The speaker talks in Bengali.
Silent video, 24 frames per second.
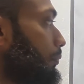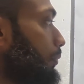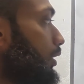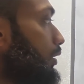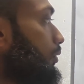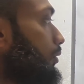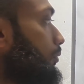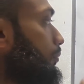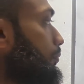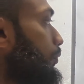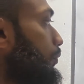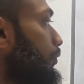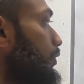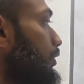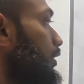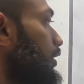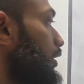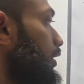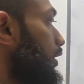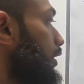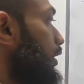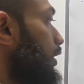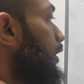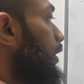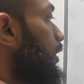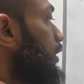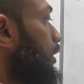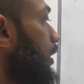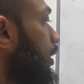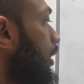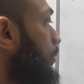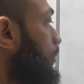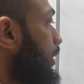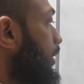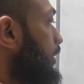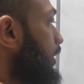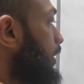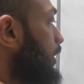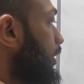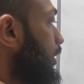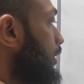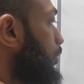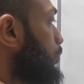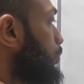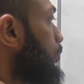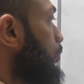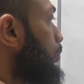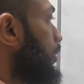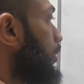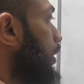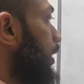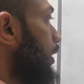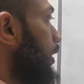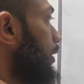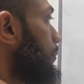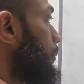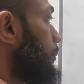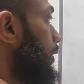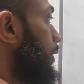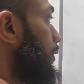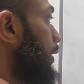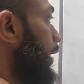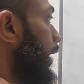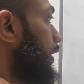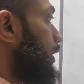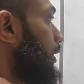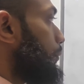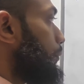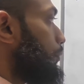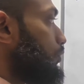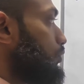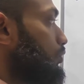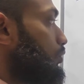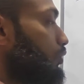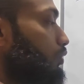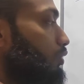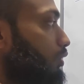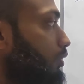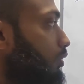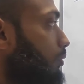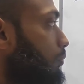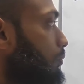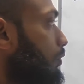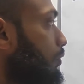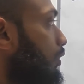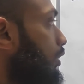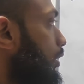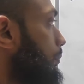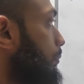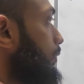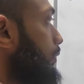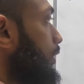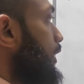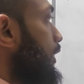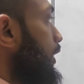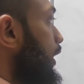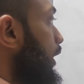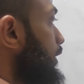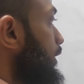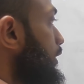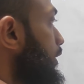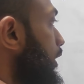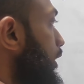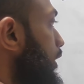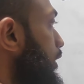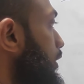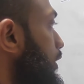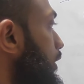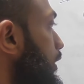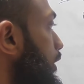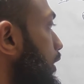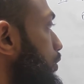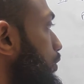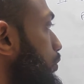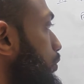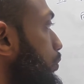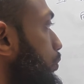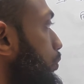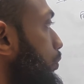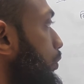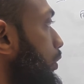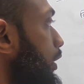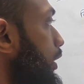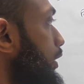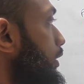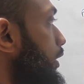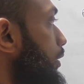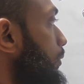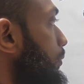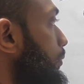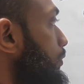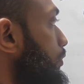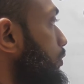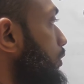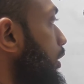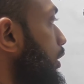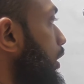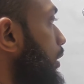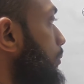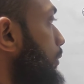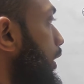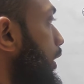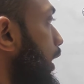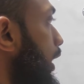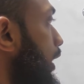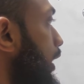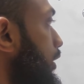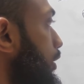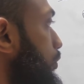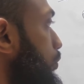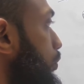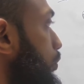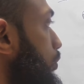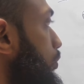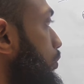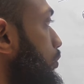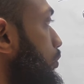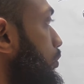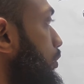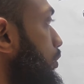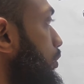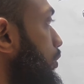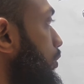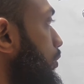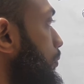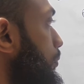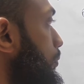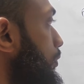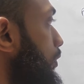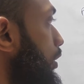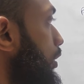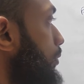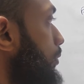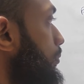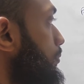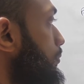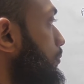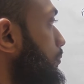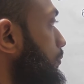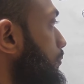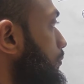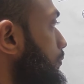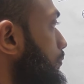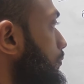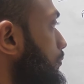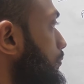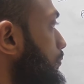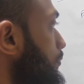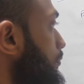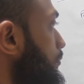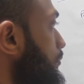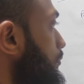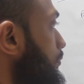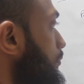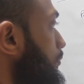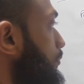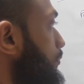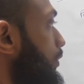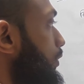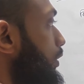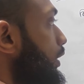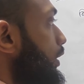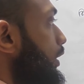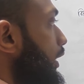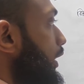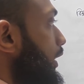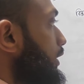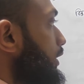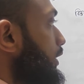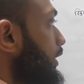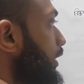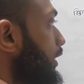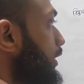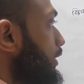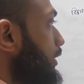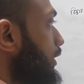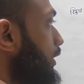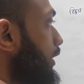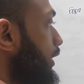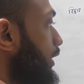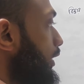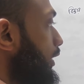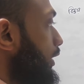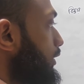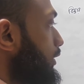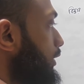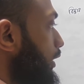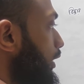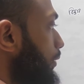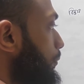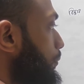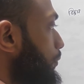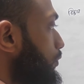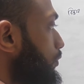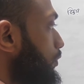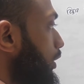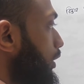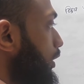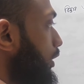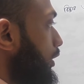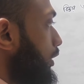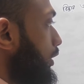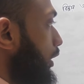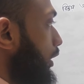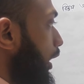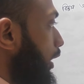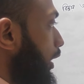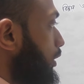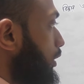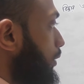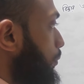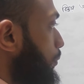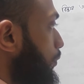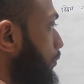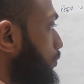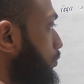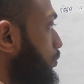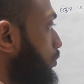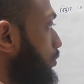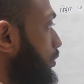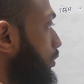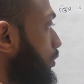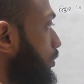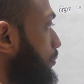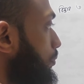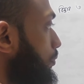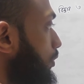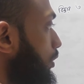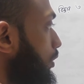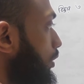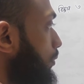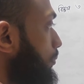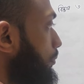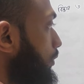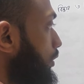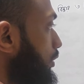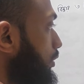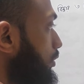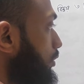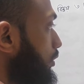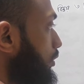একবার পরিধি তাহলে আমি এই জায়গা থেকে শুরু করে একবার একটা প্রস্থ অতিক্রম করলাম এই জায়গার থেকে শুরু করে এই জায়গা পর্যন্ত গেলাম কি আরেকটা দৈর্ঘ্য অতিক্রম করলাম হুম এই জায়গার থেকে এই জায়গা পর্যন্ত একটা কি আরেকটা প্রস্থ অতিক্রম করলাম না